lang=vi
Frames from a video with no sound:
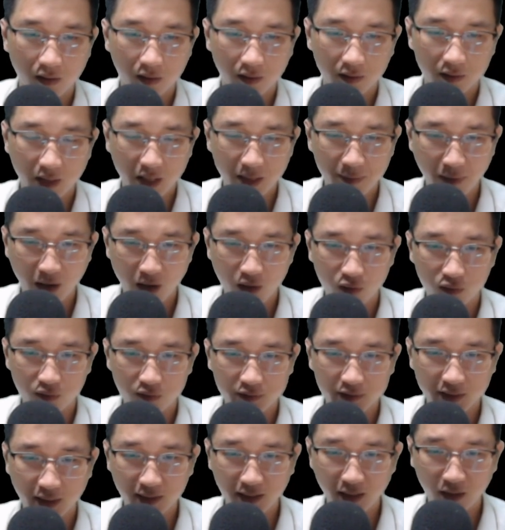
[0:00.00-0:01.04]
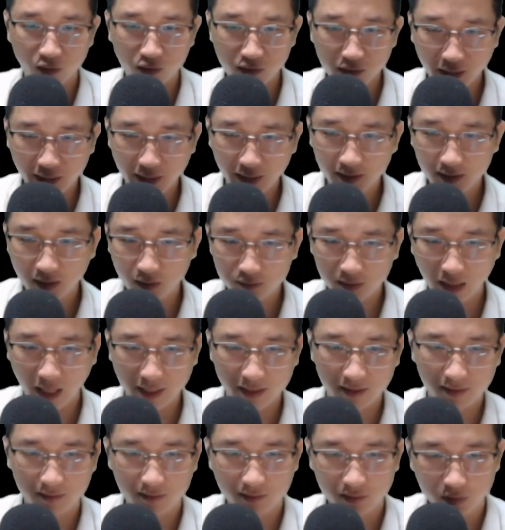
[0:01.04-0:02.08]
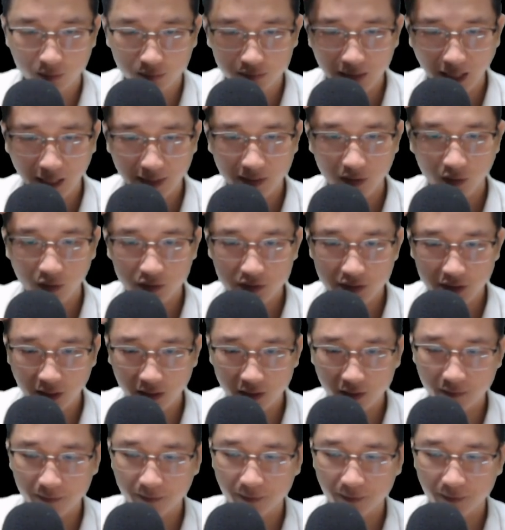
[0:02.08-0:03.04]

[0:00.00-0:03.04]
Đi mau, chắc là có người đến công thành, chúng ta đi hỗ trợ.